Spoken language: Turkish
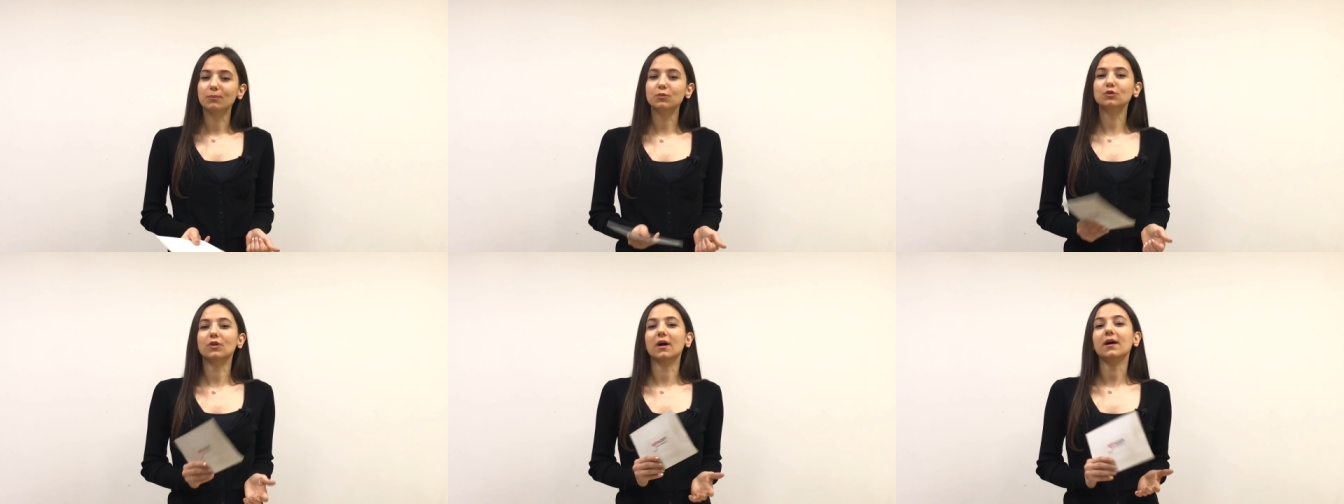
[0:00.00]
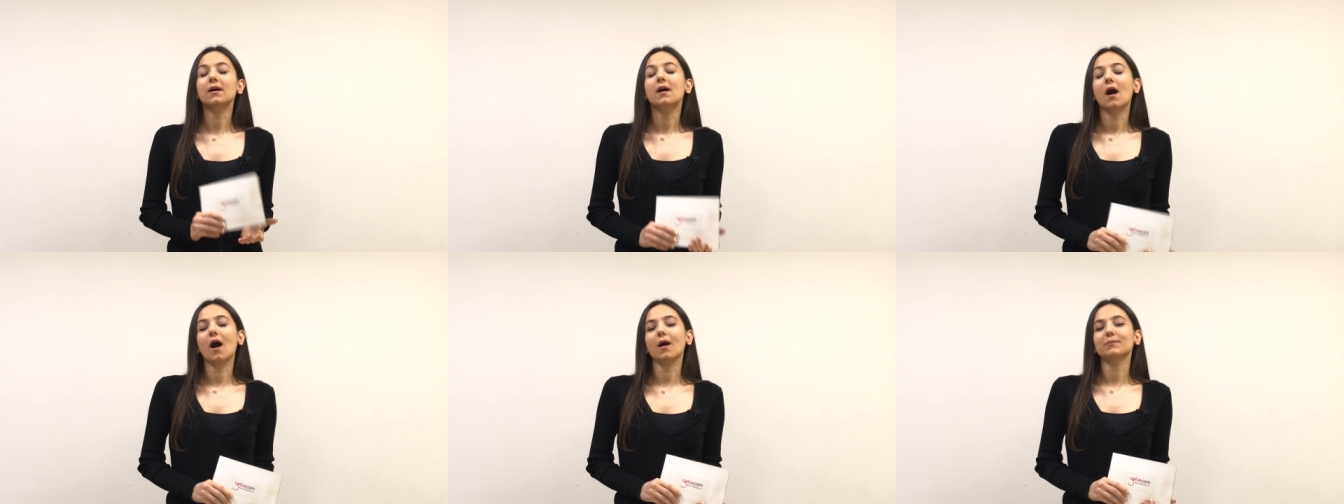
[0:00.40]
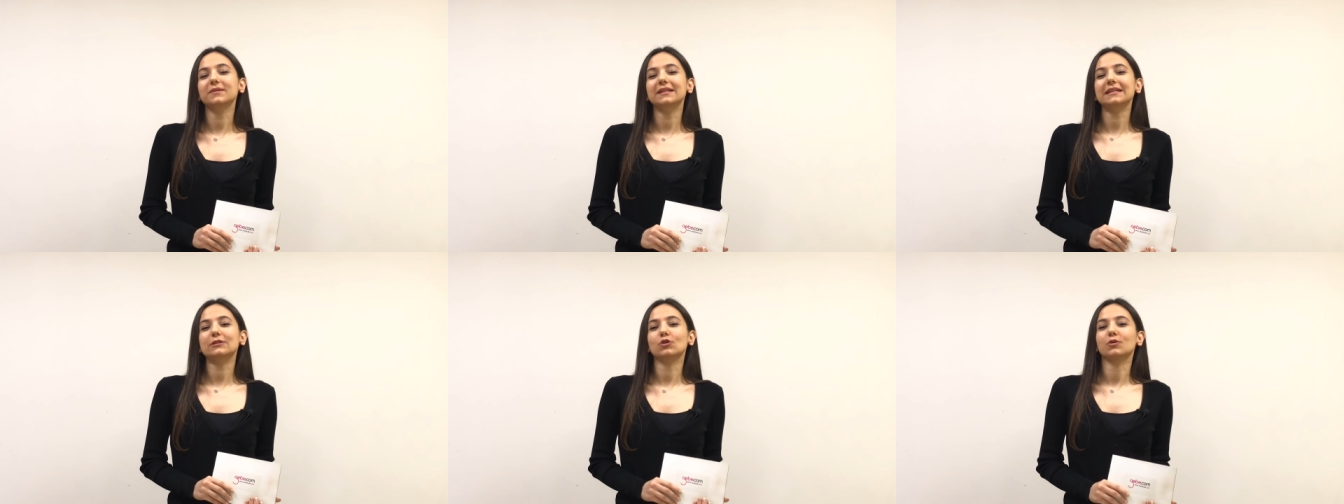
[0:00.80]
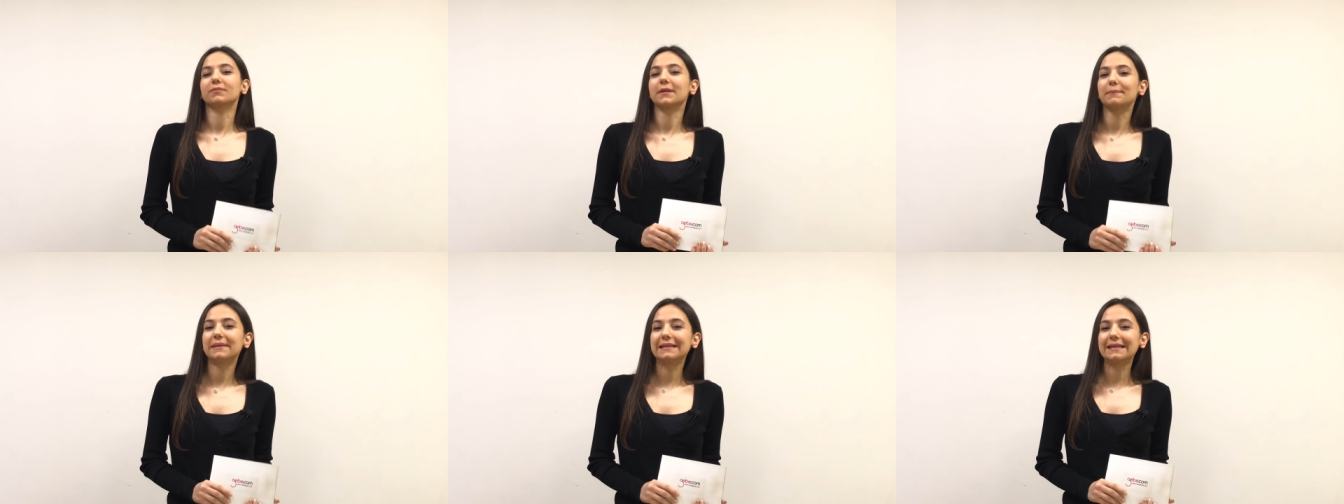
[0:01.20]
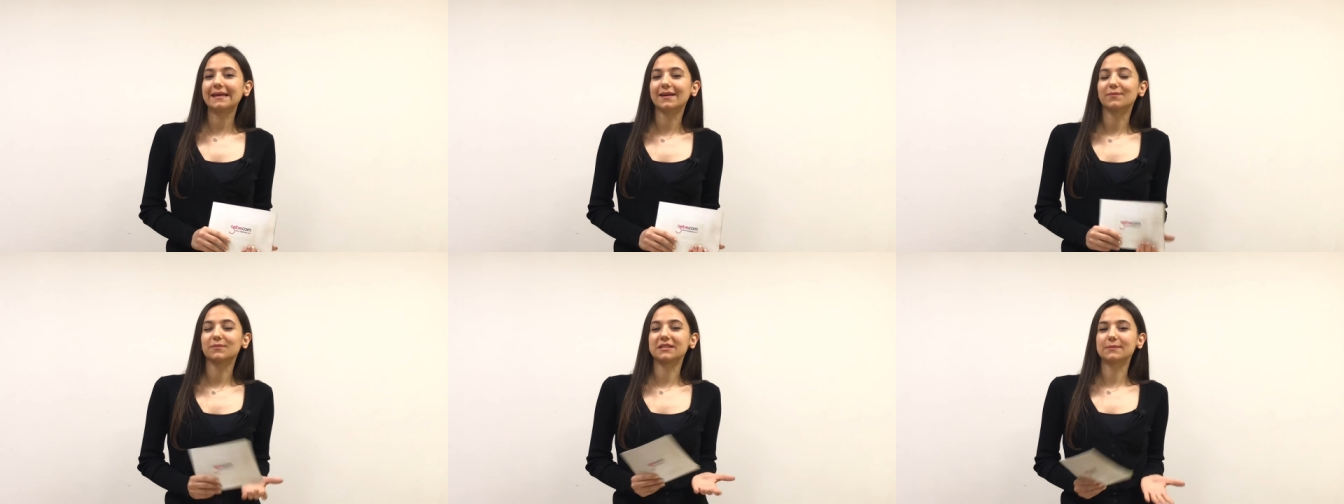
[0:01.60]
Bu da hamilelik döneminde mide
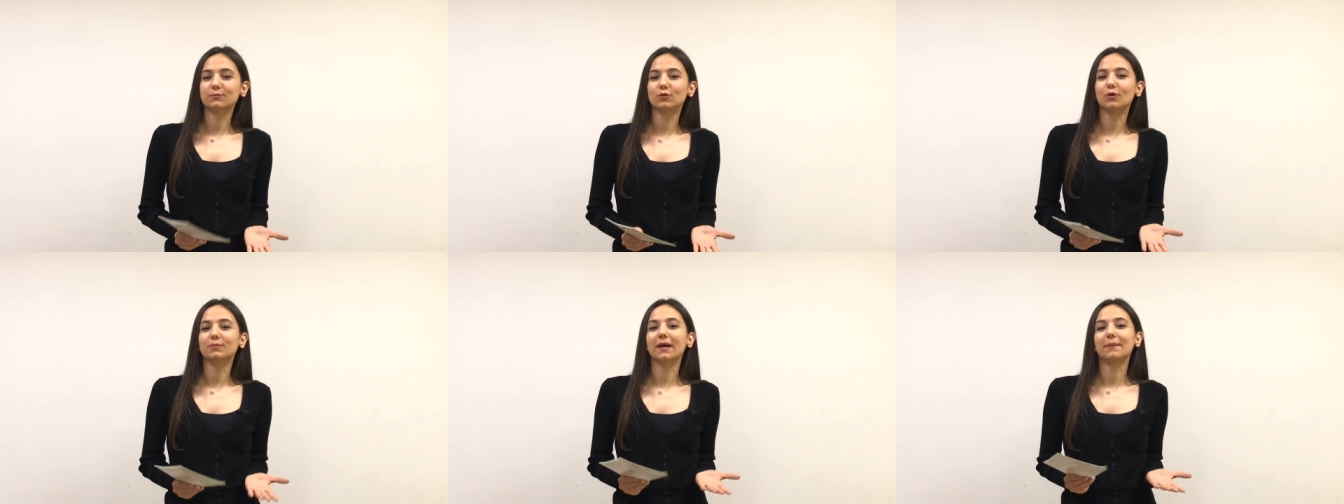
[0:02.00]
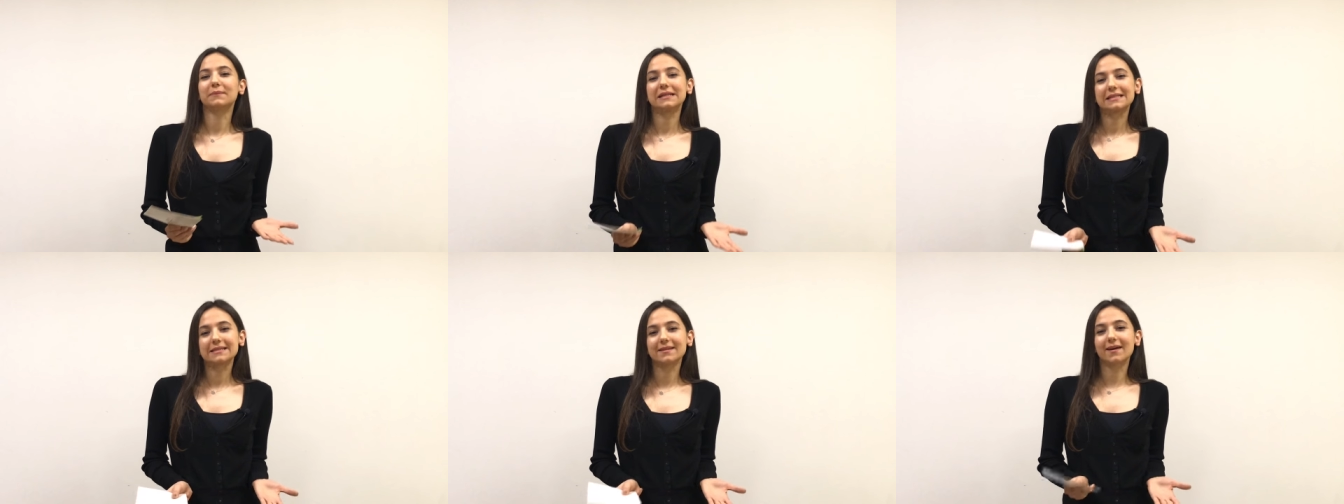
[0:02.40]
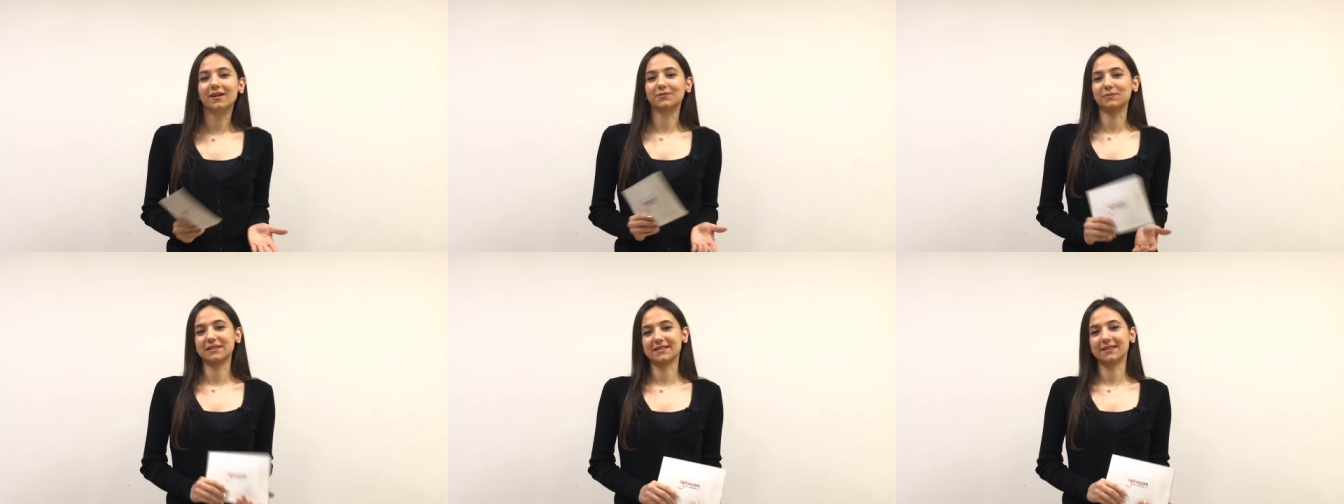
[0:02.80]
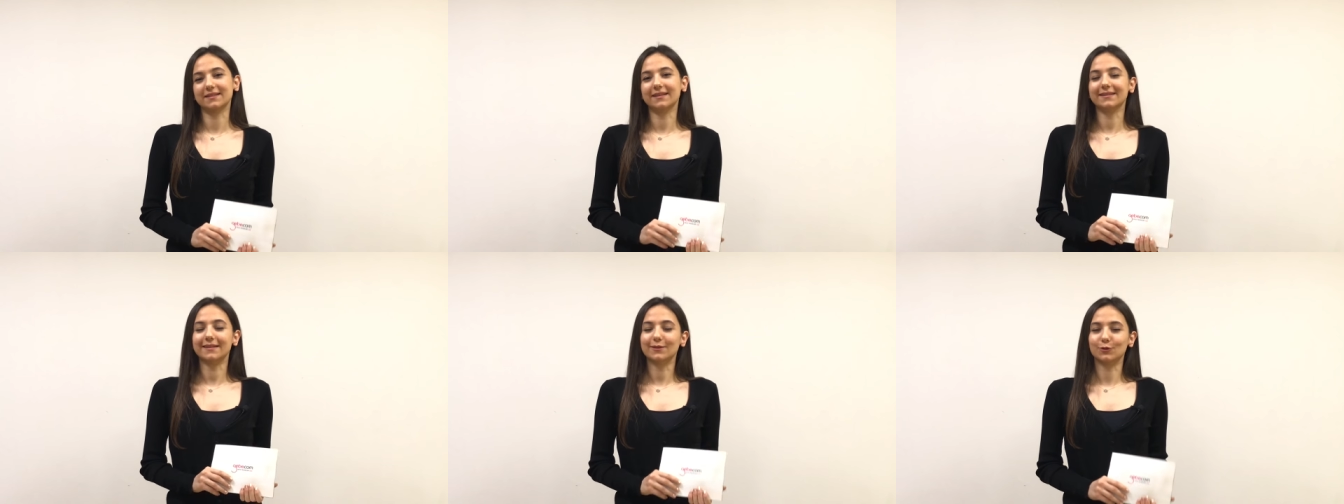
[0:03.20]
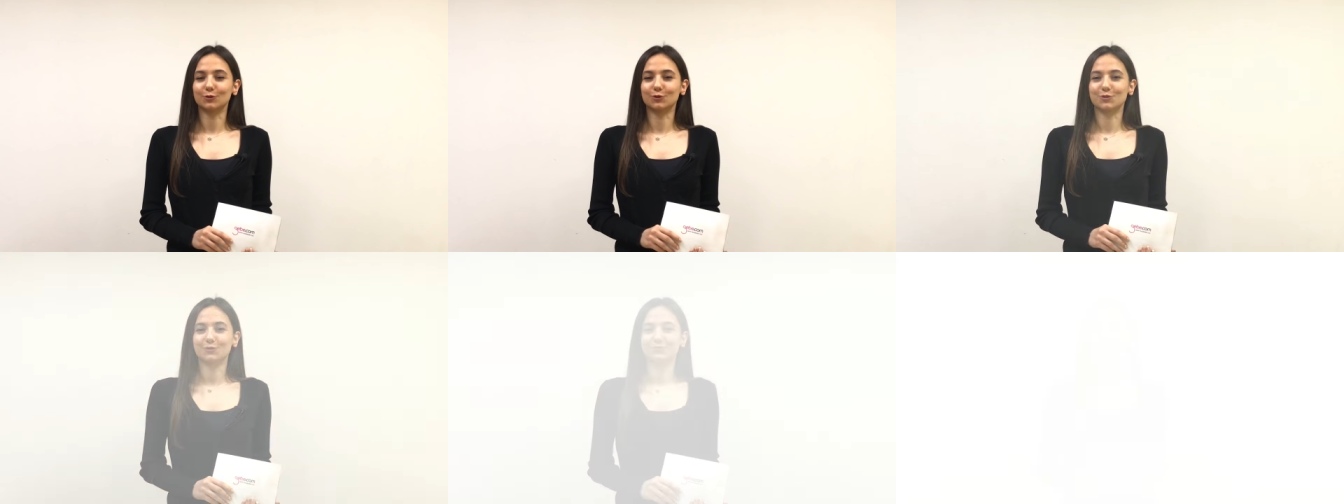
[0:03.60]
yanması problemlerinizin artmasına neden
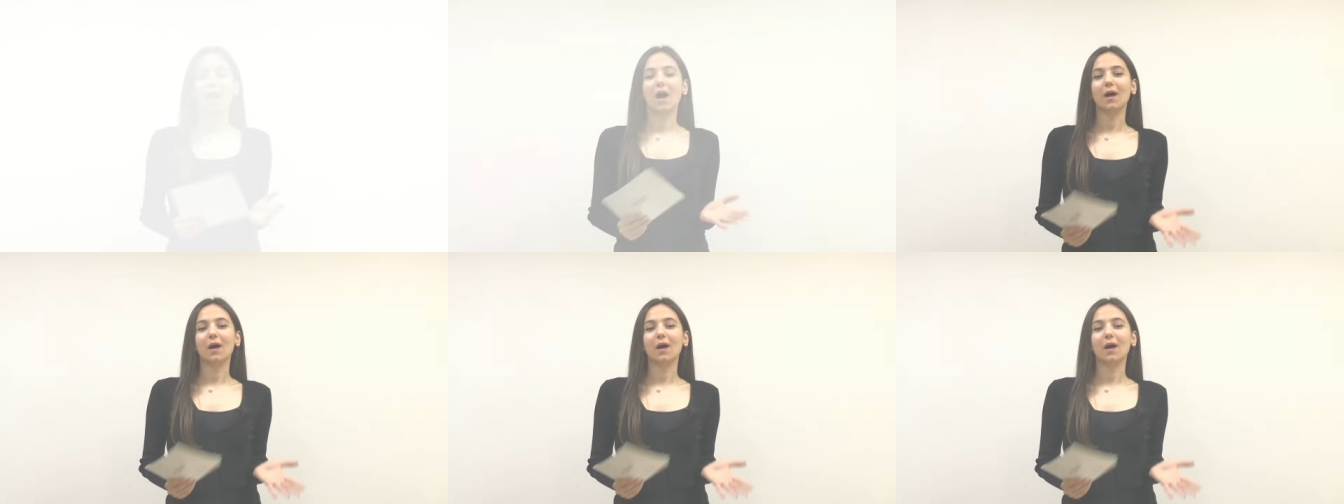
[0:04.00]
olur.